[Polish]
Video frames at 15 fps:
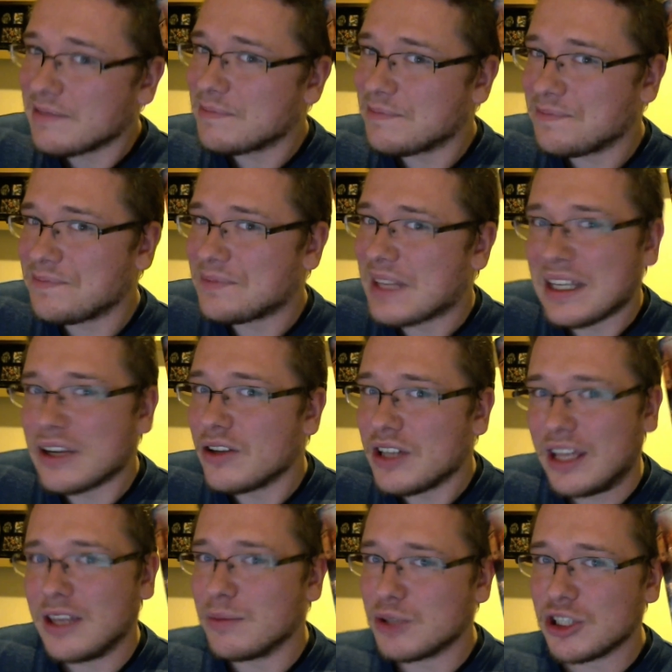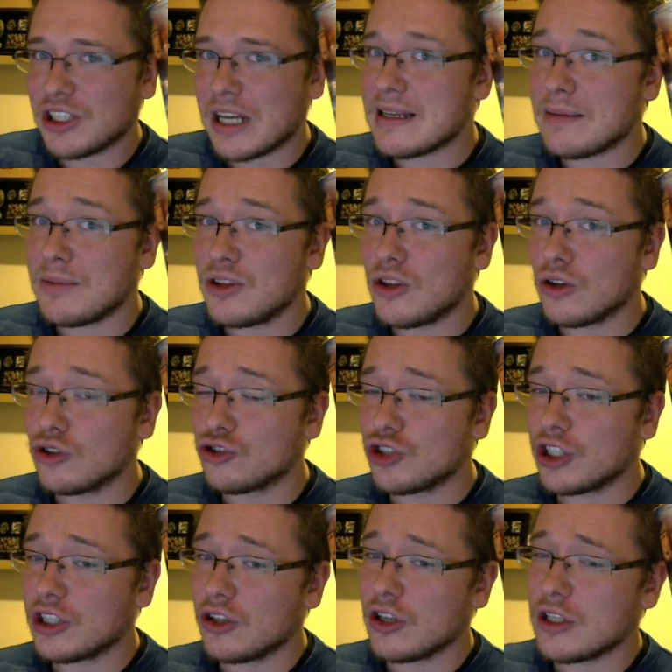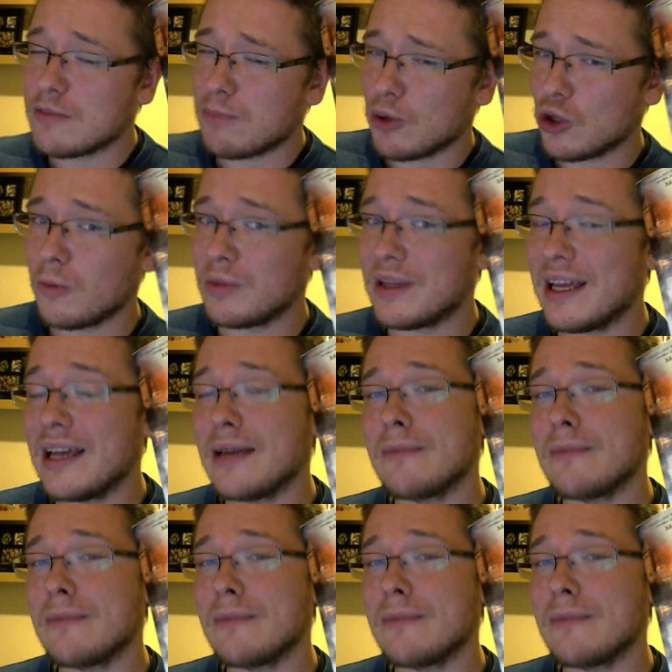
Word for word: Dlatego nie, nie przeszkadza mi to, że to jest podobne,